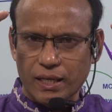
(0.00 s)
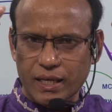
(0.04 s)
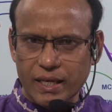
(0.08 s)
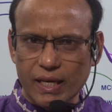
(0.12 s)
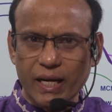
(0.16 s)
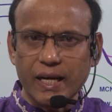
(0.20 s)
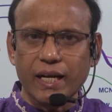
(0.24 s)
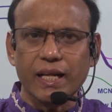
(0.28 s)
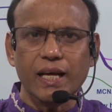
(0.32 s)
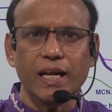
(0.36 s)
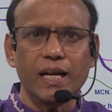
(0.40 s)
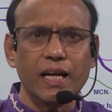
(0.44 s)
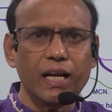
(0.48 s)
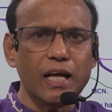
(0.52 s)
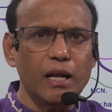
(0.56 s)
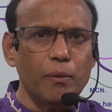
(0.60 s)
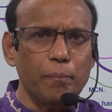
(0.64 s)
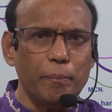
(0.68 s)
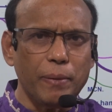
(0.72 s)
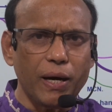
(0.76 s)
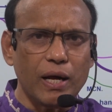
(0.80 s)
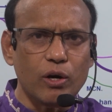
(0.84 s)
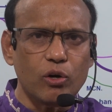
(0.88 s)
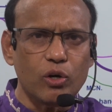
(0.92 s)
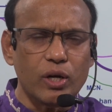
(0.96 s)
ক্রিনিয়াল নার্ভ
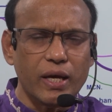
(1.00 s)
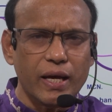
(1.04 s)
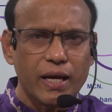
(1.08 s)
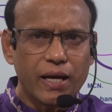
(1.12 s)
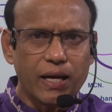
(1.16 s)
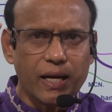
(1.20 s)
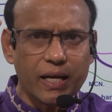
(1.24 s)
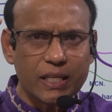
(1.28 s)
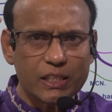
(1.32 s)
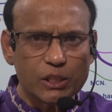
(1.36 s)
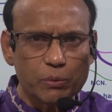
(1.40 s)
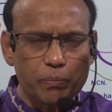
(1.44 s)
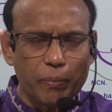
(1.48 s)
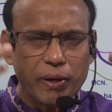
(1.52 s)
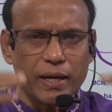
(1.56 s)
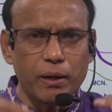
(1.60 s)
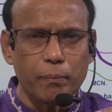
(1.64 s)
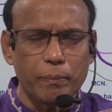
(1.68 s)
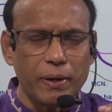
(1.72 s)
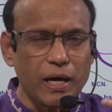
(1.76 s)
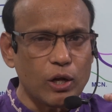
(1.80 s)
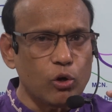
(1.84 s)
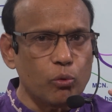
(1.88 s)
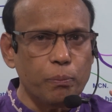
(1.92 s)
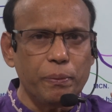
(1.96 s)
বারোটা
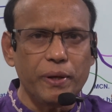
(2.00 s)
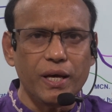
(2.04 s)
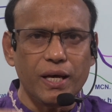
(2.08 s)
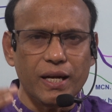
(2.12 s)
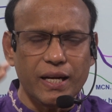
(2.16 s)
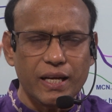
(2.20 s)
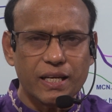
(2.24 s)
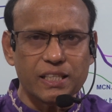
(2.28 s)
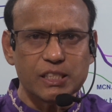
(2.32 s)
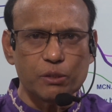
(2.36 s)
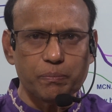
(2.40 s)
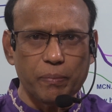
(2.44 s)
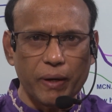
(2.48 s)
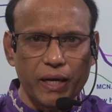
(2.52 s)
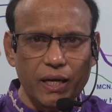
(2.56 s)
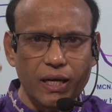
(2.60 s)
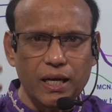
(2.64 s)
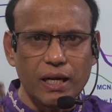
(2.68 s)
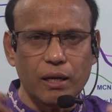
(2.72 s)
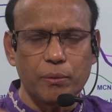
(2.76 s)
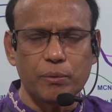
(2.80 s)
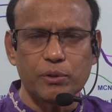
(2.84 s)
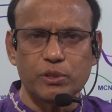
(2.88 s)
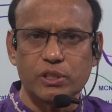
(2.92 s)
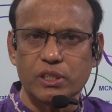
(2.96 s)
বারো পিয়ার স্পাইনাল
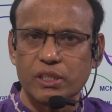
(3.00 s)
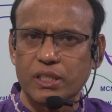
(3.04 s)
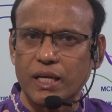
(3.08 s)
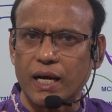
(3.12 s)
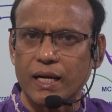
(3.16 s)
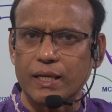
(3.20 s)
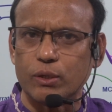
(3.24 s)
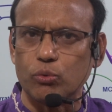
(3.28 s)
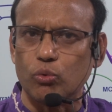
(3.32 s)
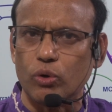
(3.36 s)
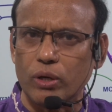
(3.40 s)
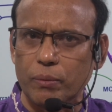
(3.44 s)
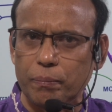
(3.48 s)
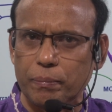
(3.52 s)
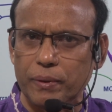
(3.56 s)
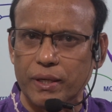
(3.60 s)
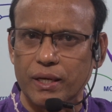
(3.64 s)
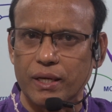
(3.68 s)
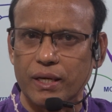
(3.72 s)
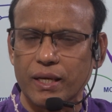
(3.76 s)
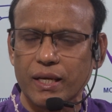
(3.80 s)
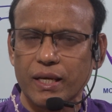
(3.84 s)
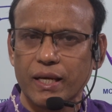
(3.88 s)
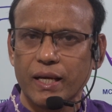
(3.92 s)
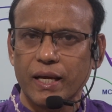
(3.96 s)
নার্ভ হচ্ছে থার্টি ওয়ান পিয়ার